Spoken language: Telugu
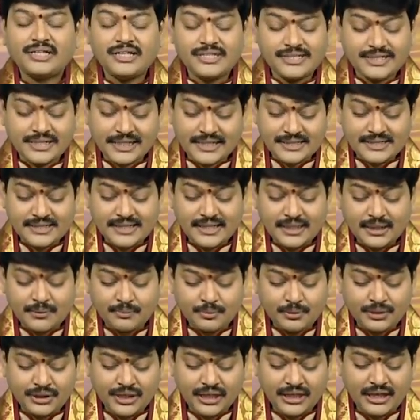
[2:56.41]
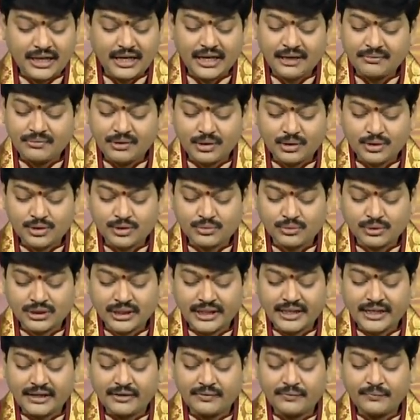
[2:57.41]
ఈ షడశీతి పుణ్యకాలం ఈరోజు
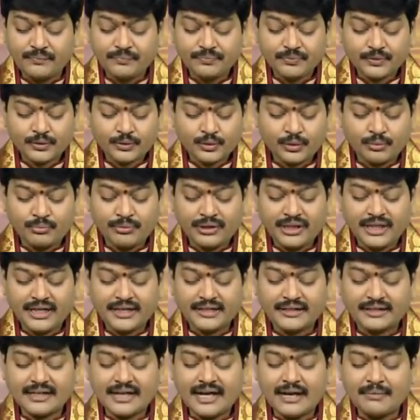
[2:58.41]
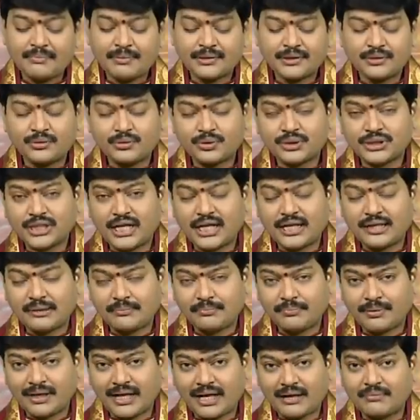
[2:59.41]
ఉదయం తొమ్మిది గంటల పది
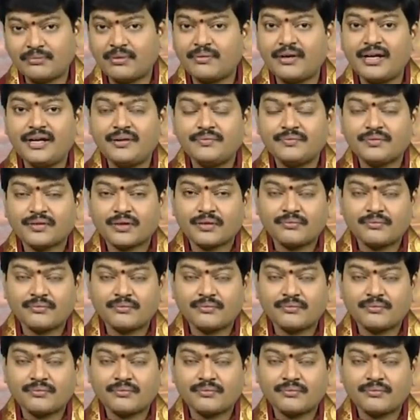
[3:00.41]
నిమిషాలకు ప్రారంభమై